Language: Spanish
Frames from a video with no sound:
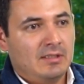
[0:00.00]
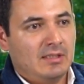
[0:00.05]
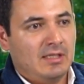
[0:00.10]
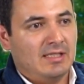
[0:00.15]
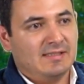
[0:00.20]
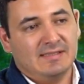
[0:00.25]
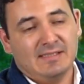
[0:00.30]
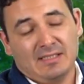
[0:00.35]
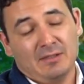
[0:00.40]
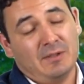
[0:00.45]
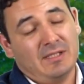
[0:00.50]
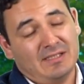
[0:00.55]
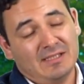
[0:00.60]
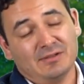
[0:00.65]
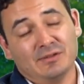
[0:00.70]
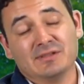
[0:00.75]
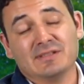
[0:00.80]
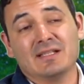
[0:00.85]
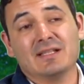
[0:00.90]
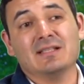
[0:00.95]
Así que ahorita
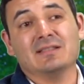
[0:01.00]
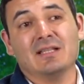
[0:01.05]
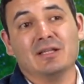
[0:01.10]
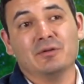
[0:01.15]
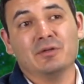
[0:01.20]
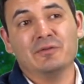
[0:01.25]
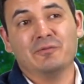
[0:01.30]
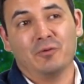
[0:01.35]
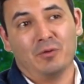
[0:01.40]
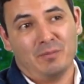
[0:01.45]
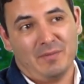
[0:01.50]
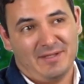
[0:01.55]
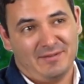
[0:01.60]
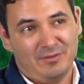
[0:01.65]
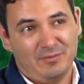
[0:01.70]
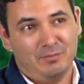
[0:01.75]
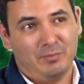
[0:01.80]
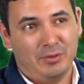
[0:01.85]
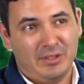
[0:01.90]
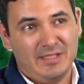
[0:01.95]
soy secretario de
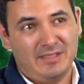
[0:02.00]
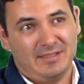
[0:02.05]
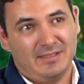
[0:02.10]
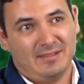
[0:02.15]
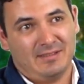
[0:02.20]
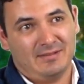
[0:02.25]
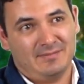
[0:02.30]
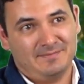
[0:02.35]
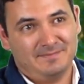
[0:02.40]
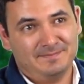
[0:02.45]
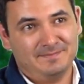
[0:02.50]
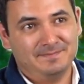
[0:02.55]
Formación Política.